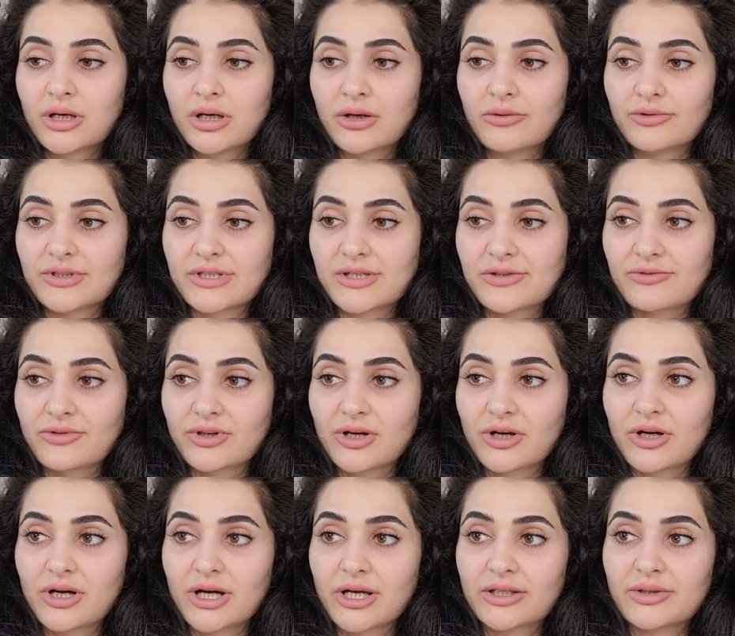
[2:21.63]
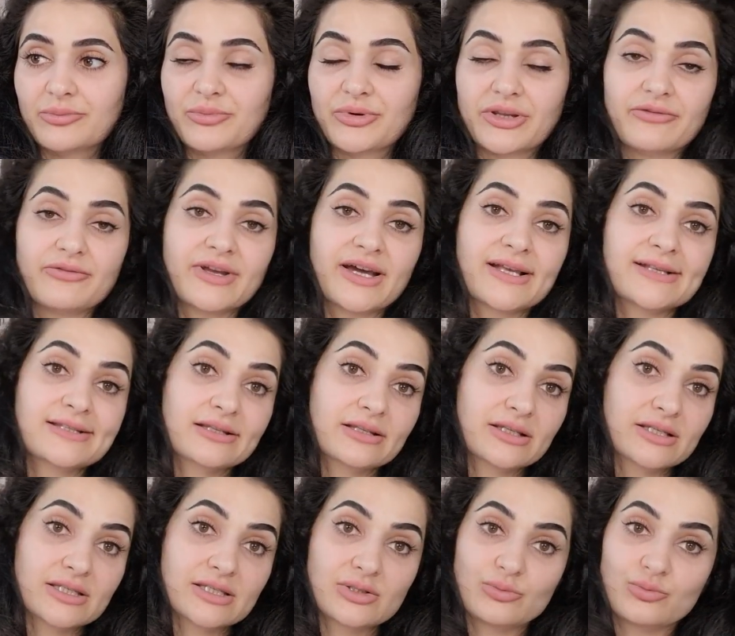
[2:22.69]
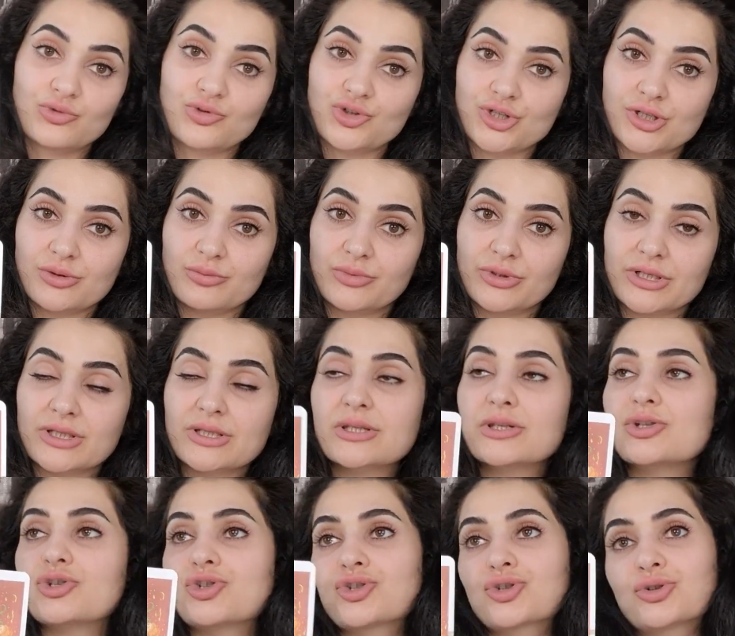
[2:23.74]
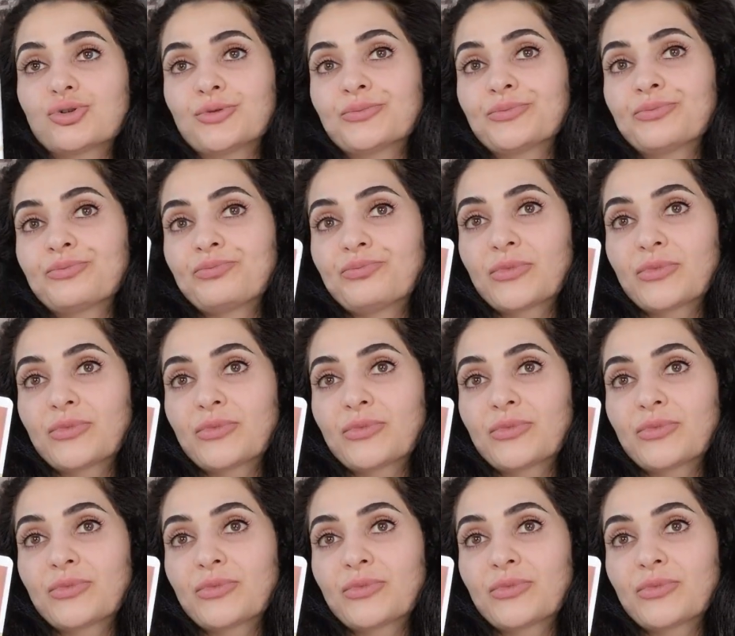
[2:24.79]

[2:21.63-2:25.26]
Вот здесь вот какая-то привязанность может быть еще.